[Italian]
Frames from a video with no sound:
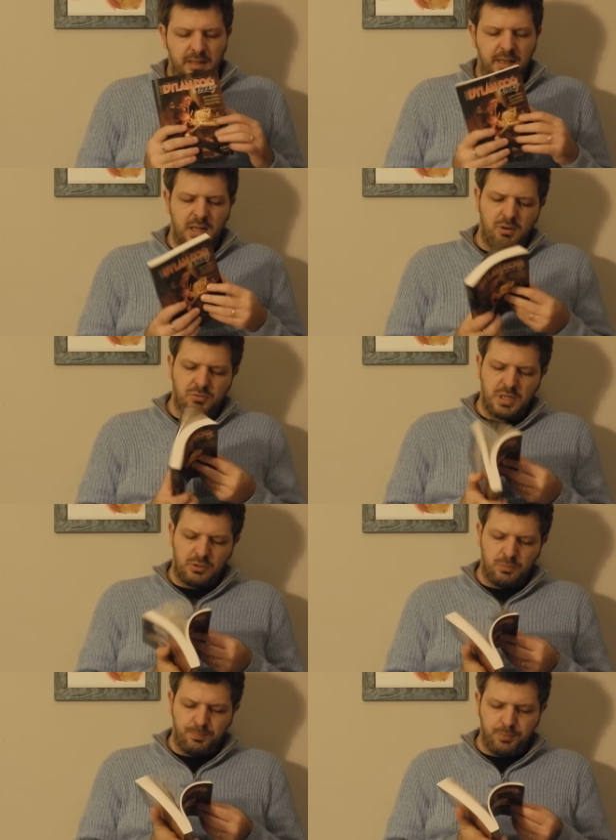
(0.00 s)
il nero è
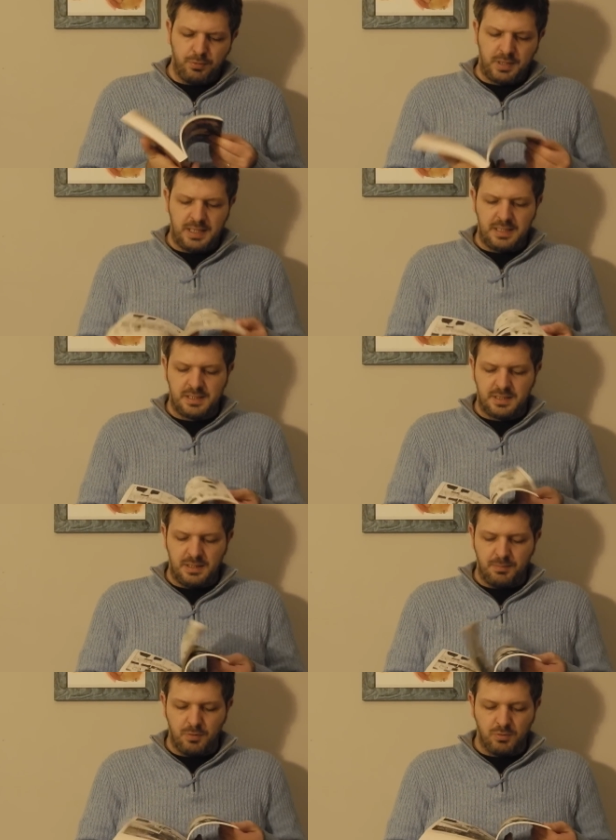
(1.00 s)
usato
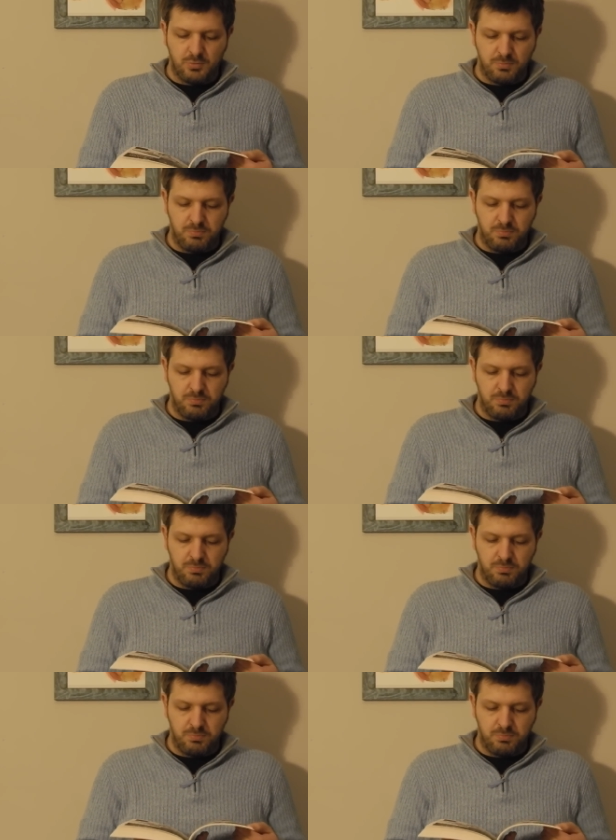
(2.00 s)
pochissimo,